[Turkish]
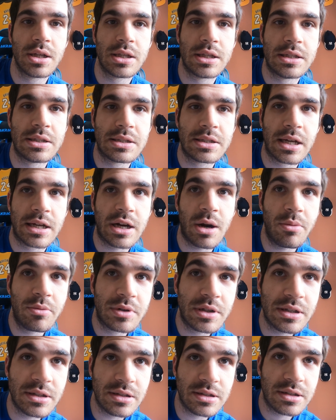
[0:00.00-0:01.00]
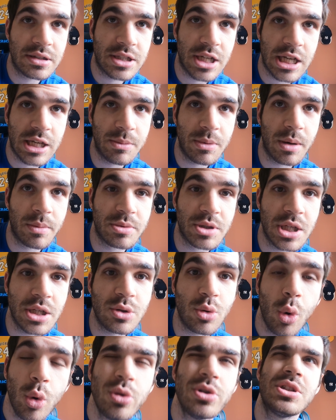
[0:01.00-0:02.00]
Instagram Reels çekimi
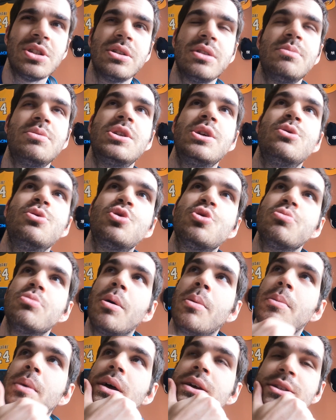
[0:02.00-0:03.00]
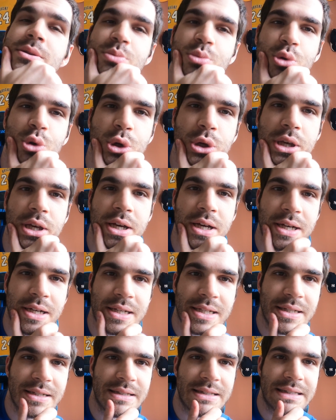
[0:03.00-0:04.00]
yapacağız. Onun için de bir şey düşünmem lazım bugün ya.
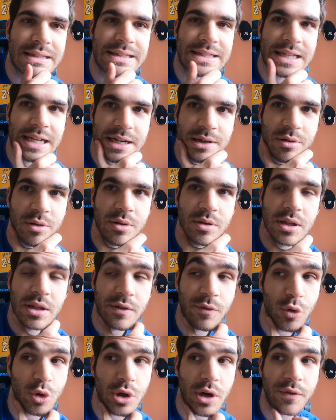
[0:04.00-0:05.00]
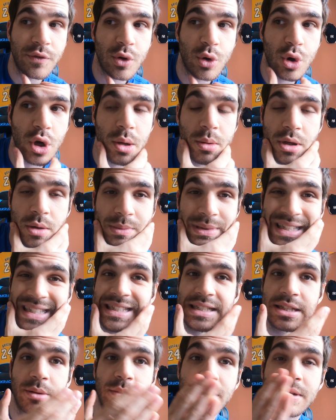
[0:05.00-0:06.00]
Instagram ya da fotoğraf da koyabilirim.
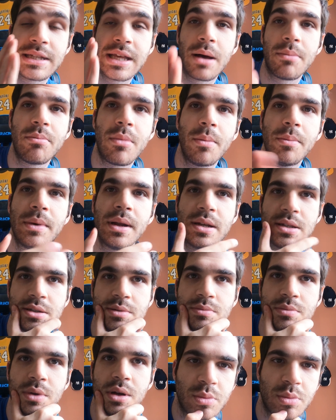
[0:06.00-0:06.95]
İkisinden birini yapmam lazım.